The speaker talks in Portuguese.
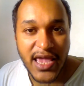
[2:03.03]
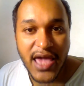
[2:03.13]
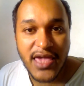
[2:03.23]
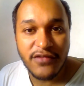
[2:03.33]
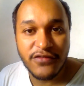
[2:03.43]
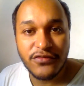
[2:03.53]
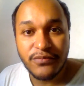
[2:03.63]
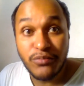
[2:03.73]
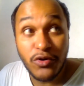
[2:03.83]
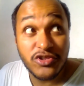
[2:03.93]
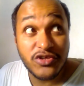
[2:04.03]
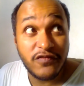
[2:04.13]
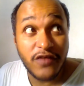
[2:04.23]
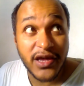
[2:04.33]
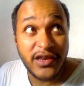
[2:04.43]
isso, poxa, eu vou
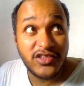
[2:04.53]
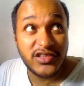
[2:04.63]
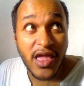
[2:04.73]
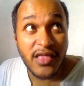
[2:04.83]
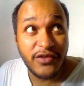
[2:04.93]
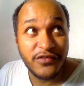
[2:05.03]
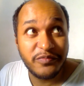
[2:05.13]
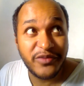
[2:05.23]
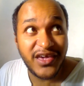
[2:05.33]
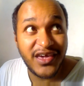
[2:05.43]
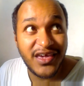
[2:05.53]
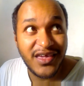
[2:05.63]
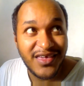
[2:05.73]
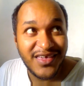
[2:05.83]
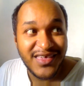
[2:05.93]
acreditar em Deus porque
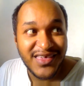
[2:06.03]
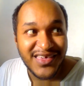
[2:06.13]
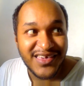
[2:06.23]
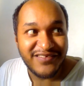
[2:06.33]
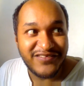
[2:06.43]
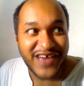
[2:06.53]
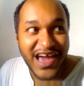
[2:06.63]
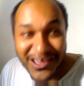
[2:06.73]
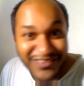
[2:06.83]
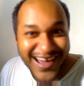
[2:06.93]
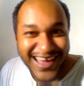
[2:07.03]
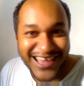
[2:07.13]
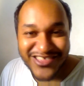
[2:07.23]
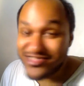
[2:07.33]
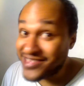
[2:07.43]
vai que eu não
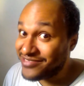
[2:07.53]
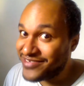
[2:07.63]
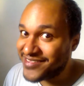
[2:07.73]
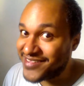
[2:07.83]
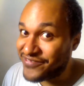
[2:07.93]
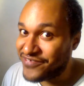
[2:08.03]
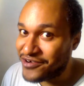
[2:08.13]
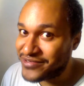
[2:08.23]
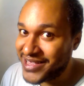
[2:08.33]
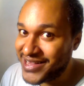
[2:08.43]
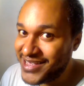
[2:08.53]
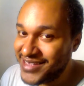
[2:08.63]
acredito e a doença volta, né?